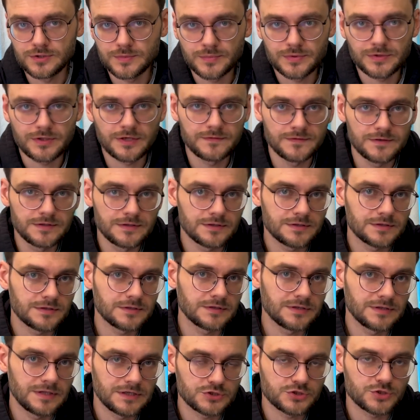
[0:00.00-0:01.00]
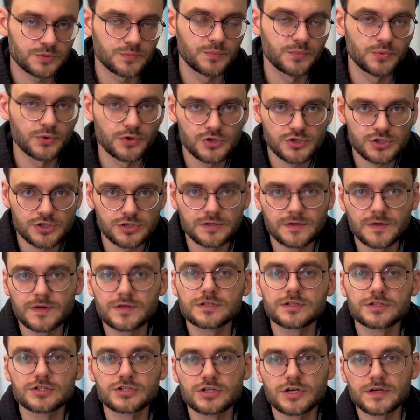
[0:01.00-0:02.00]
Половина, даже больше,
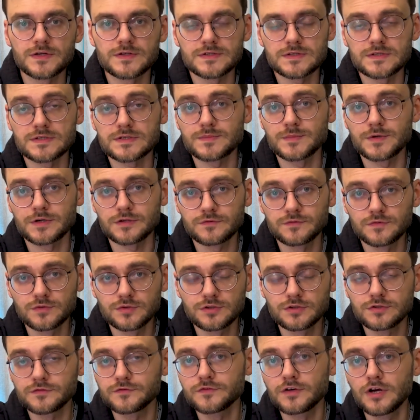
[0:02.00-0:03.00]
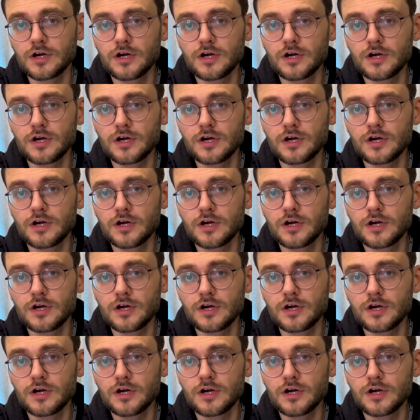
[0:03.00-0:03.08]
наверное, часть смартфонов –